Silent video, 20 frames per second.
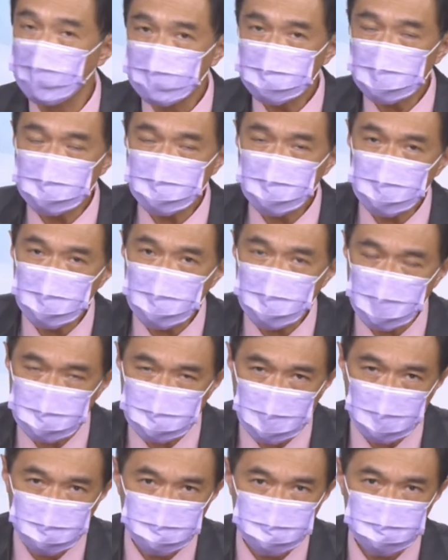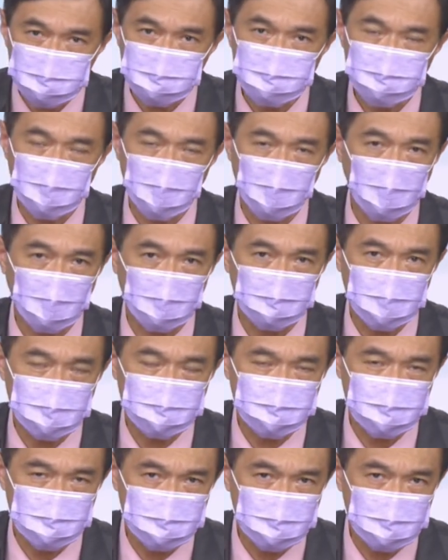在真正的底部区也好，在
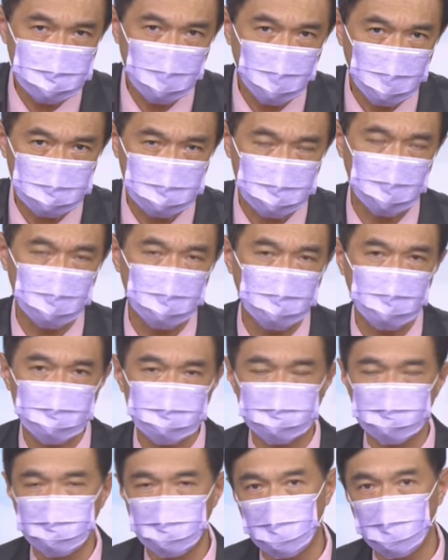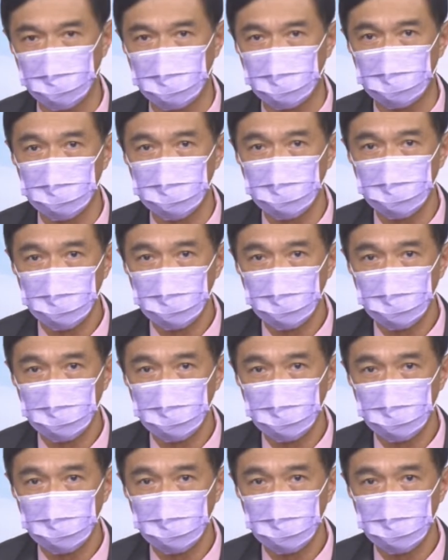景气落底的位置也好，